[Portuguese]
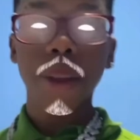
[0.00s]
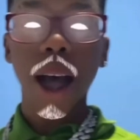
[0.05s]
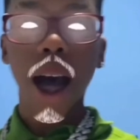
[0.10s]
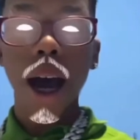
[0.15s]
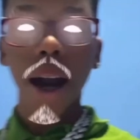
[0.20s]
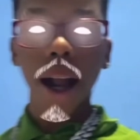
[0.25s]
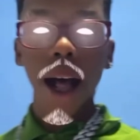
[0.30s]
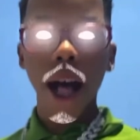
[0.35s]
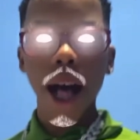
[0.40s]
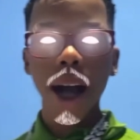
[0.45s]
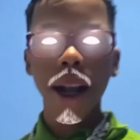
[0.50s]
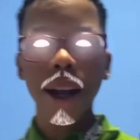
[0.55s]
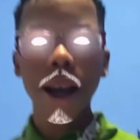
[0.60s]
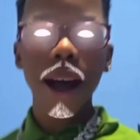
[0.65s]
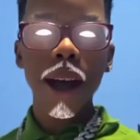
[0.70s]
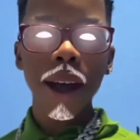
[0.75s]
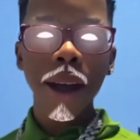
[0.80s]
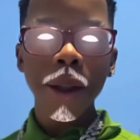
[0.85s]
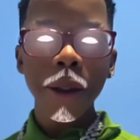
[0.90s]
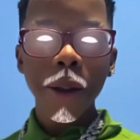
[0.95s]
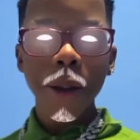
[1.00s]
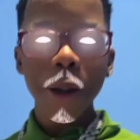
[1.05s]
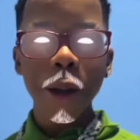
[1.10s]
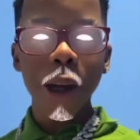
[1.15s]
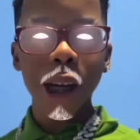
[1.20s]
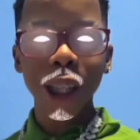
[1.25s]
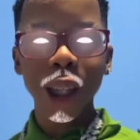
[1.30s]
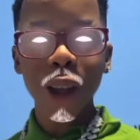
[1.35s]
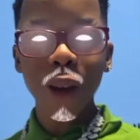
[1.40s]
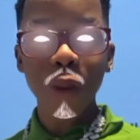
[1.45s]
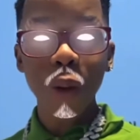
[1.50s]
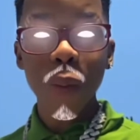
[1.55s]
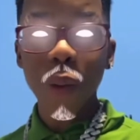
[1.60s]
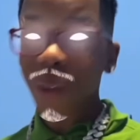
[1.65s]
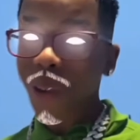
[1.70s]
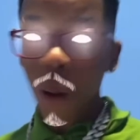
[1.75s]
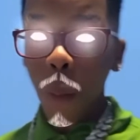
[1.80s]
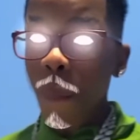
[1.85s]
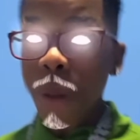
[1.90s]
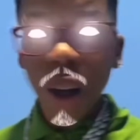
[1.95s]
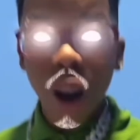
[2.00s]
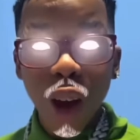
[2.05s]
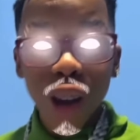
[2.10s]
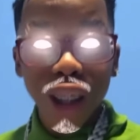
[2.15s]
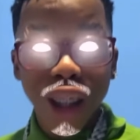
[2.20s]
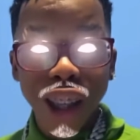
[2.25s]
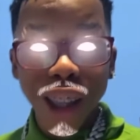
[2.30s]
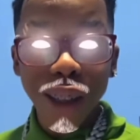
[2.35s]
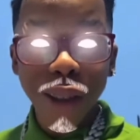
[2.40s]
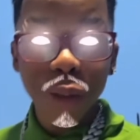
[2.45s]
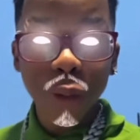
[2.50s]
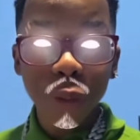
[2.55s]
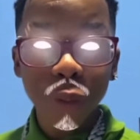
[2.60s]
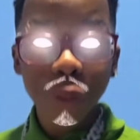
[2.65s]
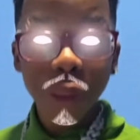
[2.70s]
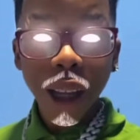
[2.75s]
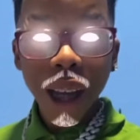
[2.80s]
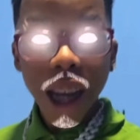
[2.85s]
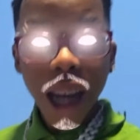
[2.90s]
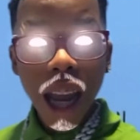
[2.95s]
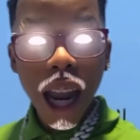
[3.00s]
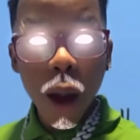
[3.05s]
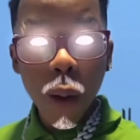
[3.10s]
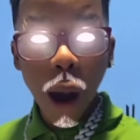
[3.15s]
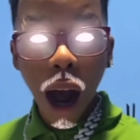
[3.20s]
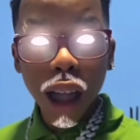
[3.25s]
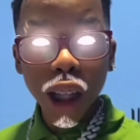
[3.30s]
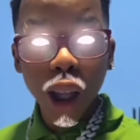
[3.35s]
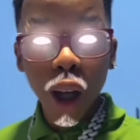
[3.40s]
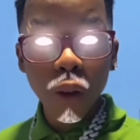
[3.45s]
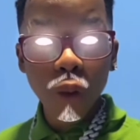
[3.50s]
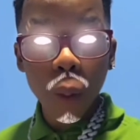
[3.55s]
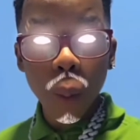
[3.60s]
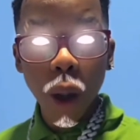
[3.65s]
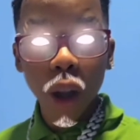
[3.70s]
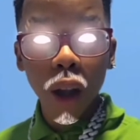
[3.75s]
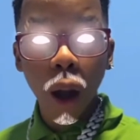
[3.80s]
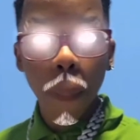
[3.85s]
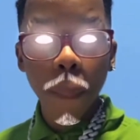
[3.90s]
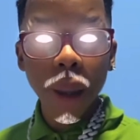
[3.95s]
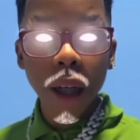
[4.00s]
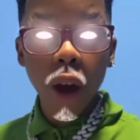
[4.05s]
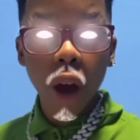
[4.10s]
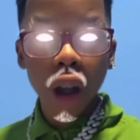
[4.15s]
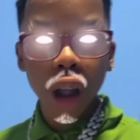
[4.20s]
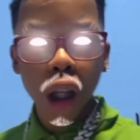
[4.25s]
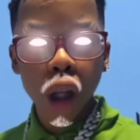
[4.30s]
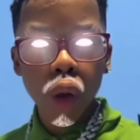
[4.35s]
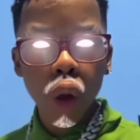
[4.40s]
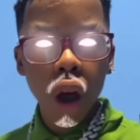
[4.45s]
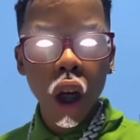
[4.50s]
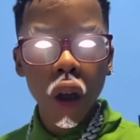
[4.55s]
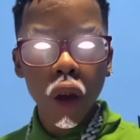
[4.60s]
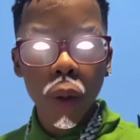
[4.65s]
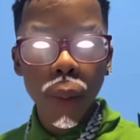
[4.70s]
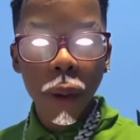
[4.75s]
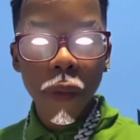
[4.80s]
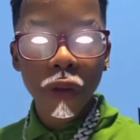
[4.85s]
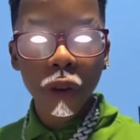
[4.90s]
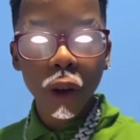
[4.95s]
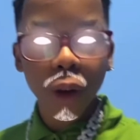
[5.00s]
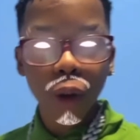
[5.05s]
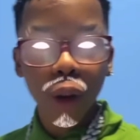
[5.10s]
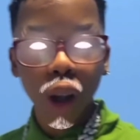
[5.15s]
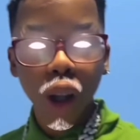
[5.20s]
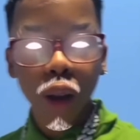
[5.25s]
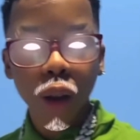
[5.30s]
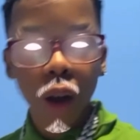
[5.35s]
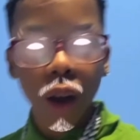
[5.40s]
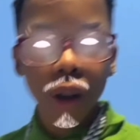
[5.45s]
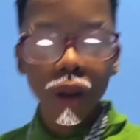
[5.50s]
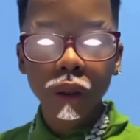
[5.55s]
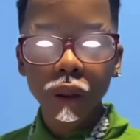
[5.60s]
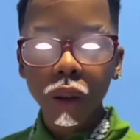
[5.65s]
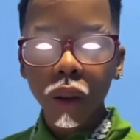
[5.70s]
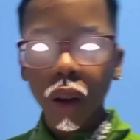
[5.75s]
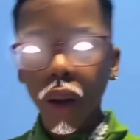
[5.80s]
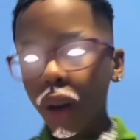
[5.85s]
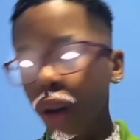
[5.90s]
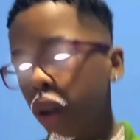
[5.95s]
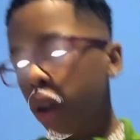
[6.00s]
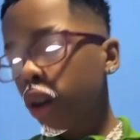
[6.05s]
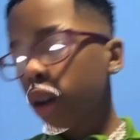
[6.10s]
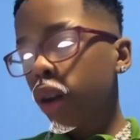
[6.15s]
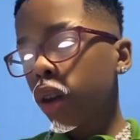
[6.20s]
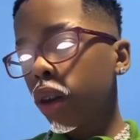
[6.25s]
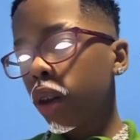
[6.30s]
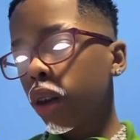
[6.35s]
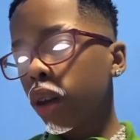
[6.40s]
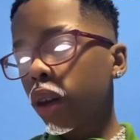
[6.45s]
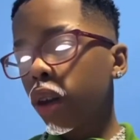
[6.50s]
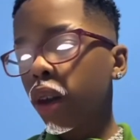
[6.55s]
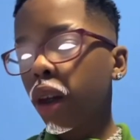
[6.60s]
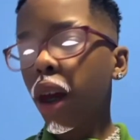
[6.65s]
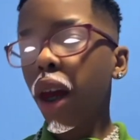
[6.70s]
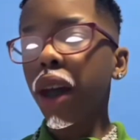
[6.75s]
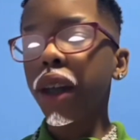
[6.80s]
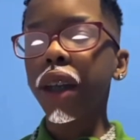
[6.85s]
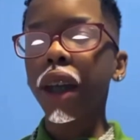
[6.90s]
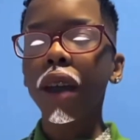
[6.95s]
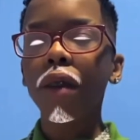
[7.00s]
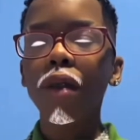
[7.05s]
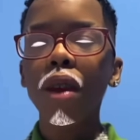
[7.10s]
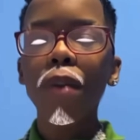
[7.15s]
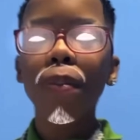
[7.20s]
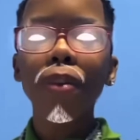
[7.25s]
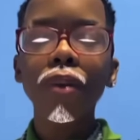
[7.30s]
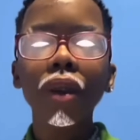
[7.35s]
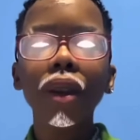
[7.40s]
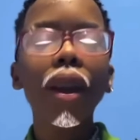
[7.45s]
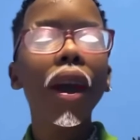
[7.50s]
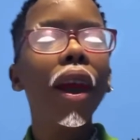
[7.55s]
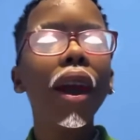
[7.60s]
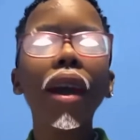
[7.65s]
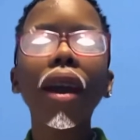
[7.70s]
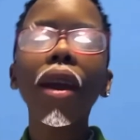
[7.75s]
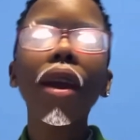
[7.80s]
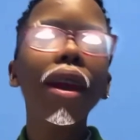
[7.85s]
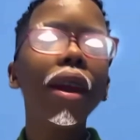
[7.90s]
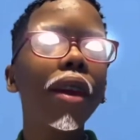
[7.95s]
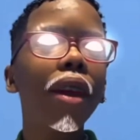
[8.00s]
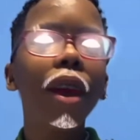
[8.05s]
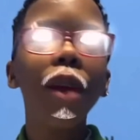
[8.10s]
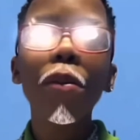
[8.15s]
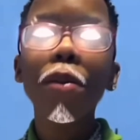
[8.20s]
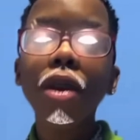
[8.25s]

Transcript: Caraca, eu acho que eu vou botar um bigodinho. Eu acho que eu vou botar um bigodinho, olha como eu fico gostoso. Casei com a putaria, não